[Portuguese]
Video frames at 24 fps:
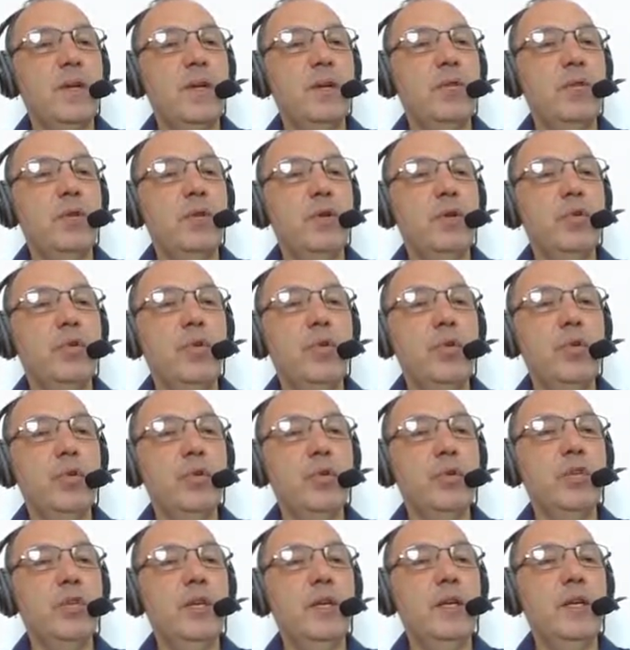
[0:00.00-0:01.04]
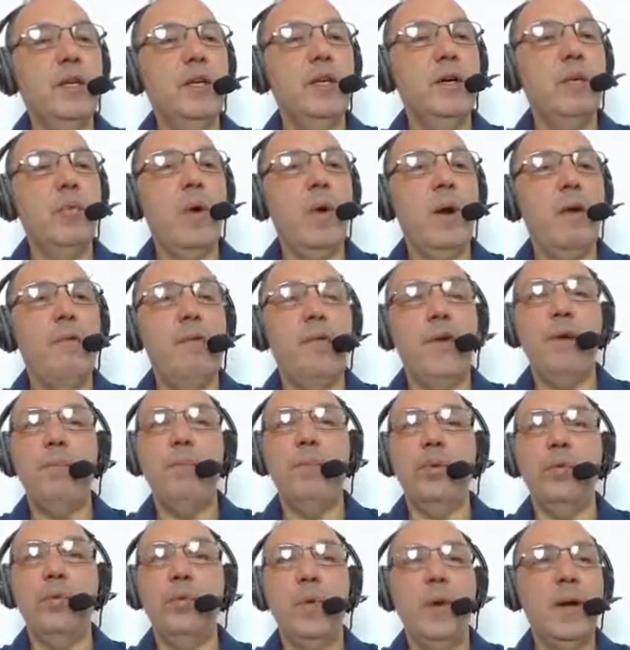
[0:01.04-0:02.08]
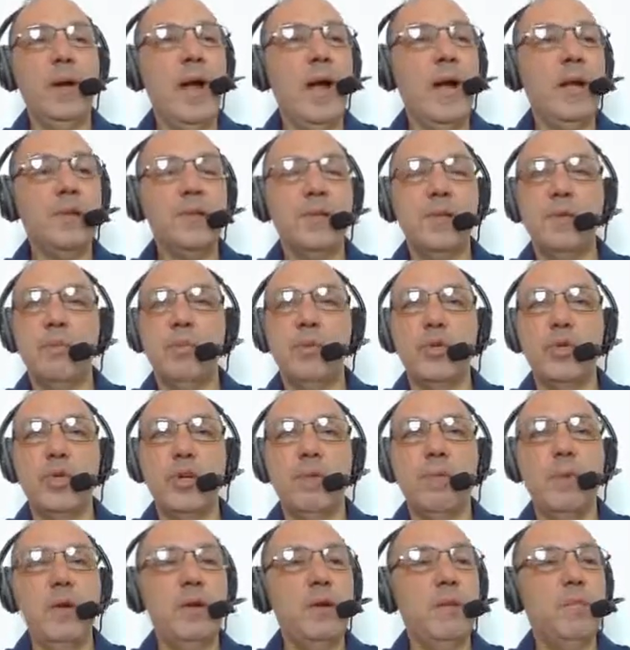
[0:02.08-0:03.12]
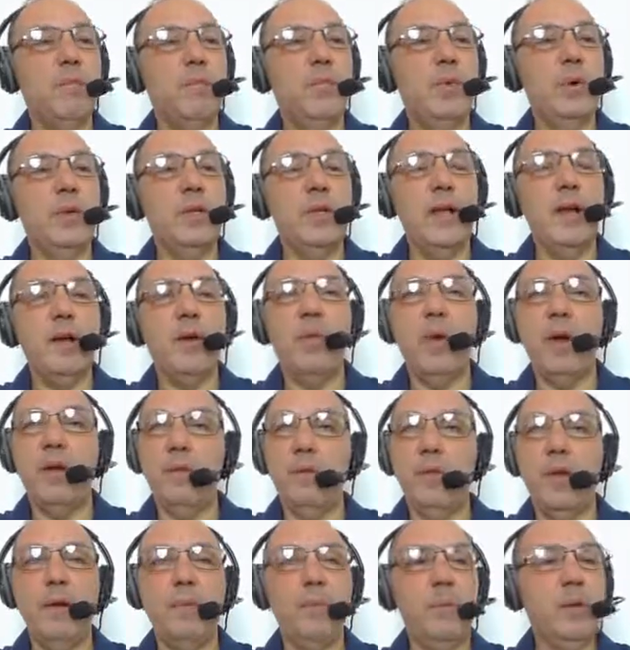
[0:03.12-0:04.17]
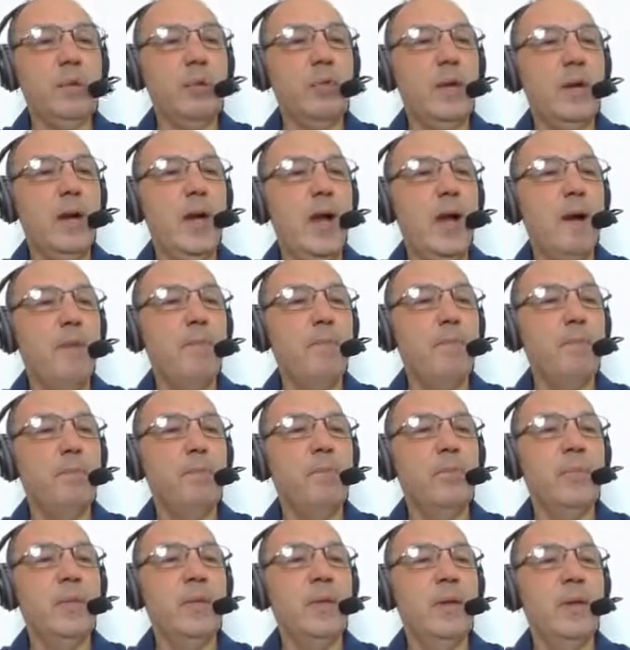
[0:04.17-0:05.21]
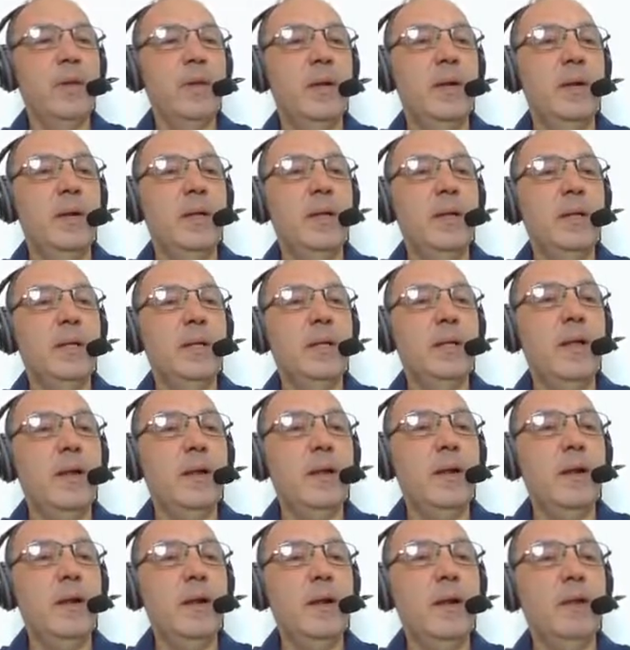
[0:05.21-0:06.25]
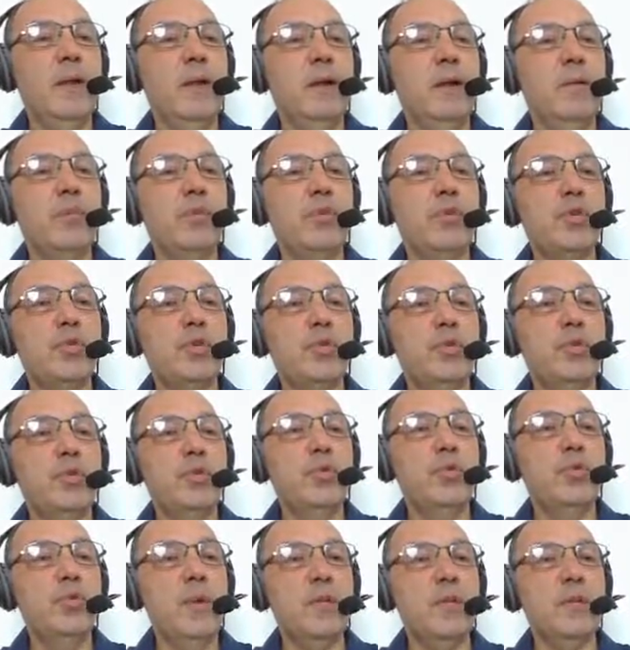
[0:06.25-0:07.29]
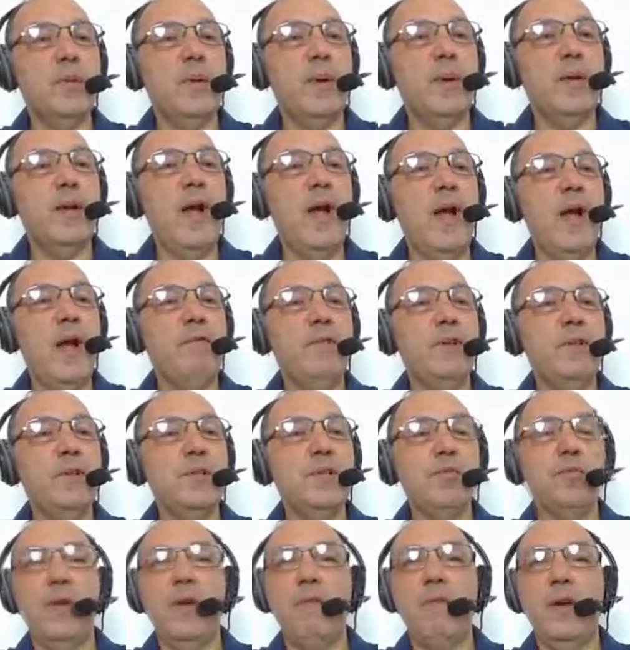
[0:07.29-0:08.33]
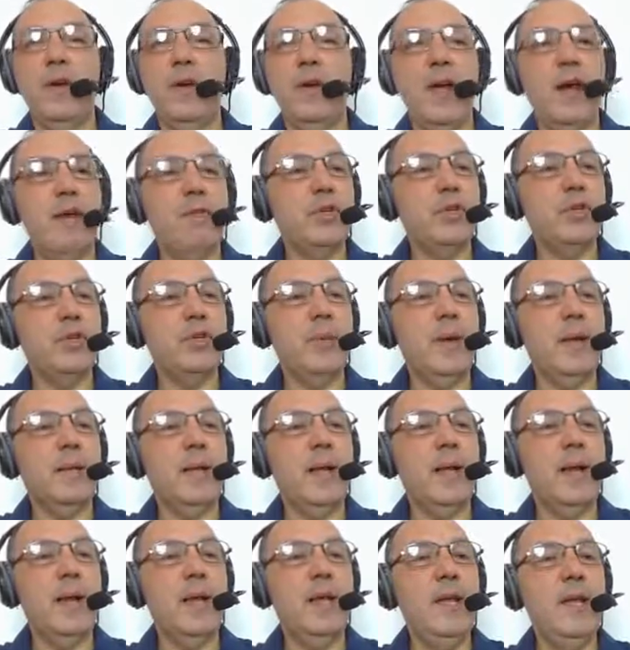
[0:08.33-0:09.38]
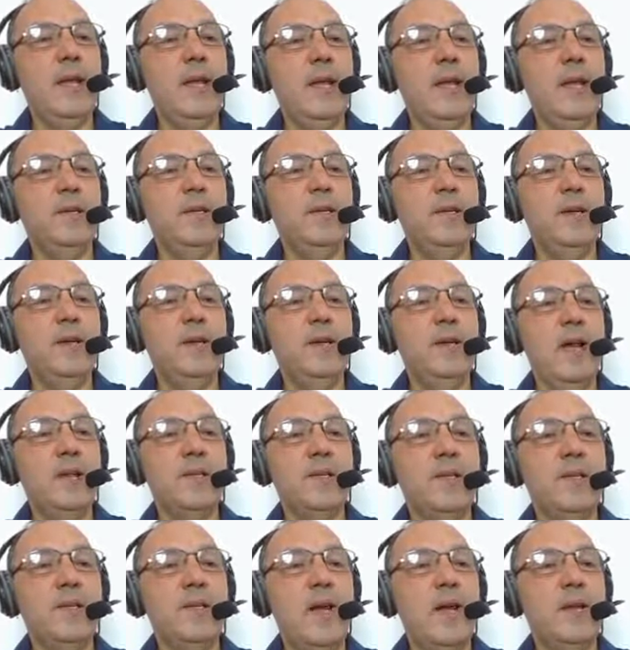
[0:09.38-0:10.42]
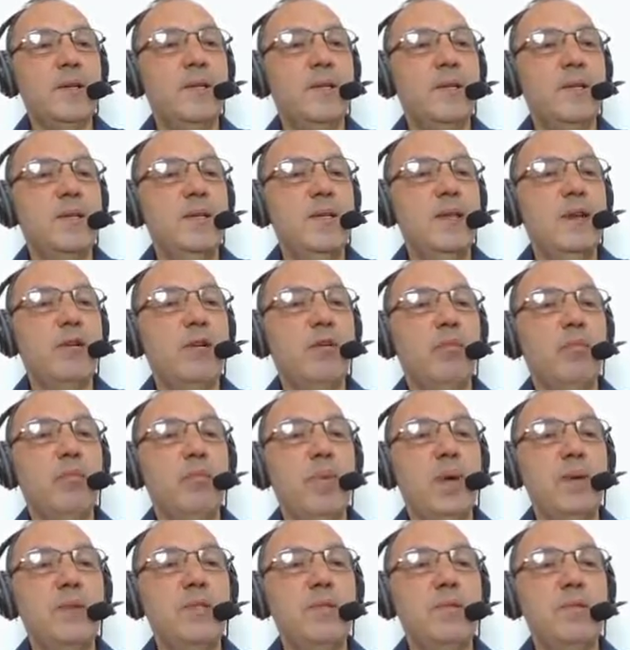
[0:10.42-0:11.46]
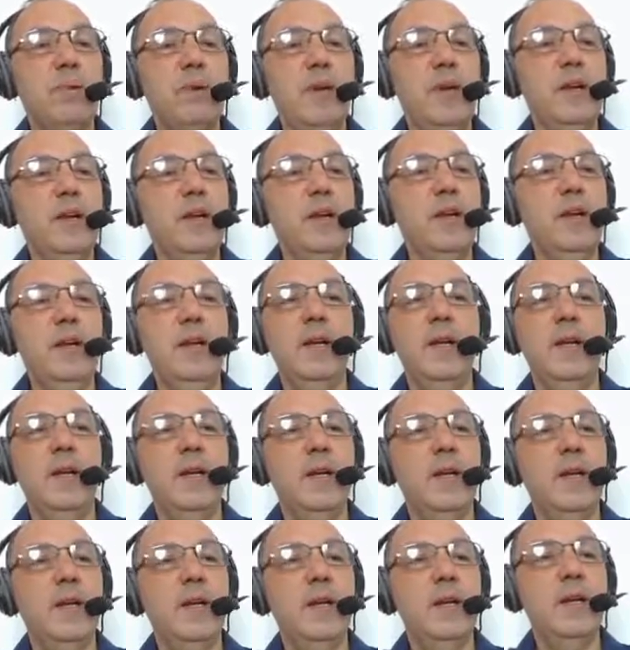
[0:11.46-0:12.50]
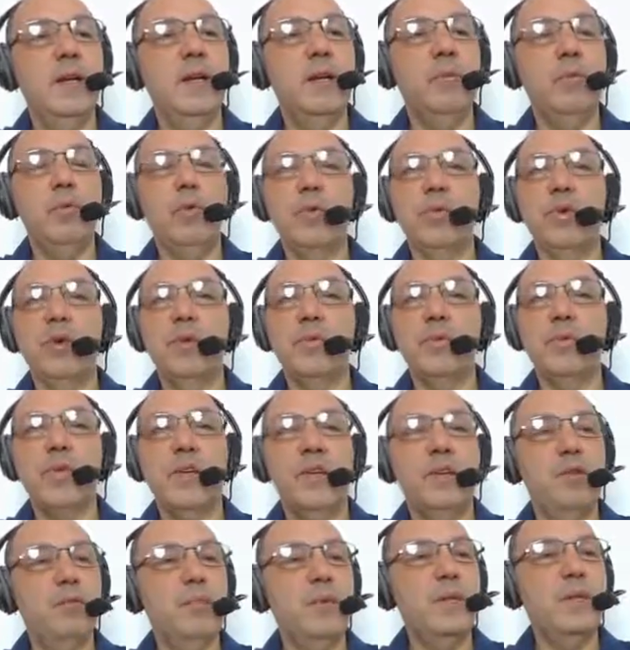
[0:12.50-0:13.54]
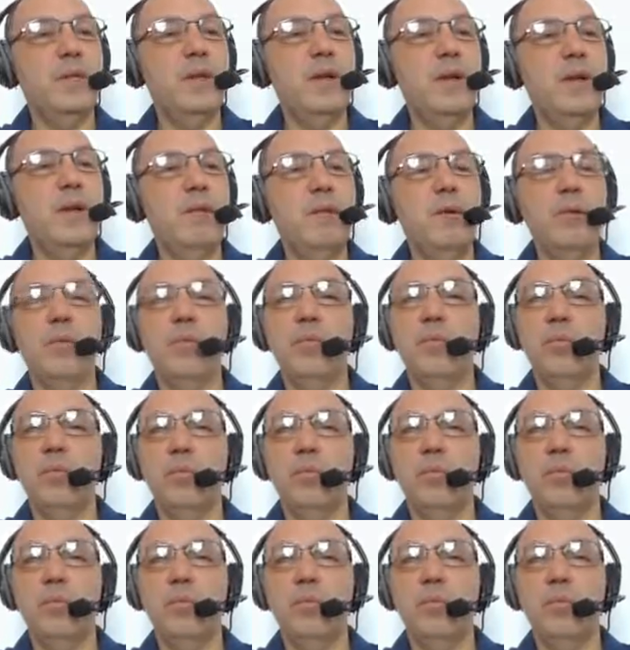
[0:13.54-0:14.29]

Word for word: aqui é o include, Wi-Fi.h, estamos chamando a biblioteca Wi-Fi.h. Declaramos duas variáveis, uma variável chamada rede SSID como uma string, e colocamos aqui uma string.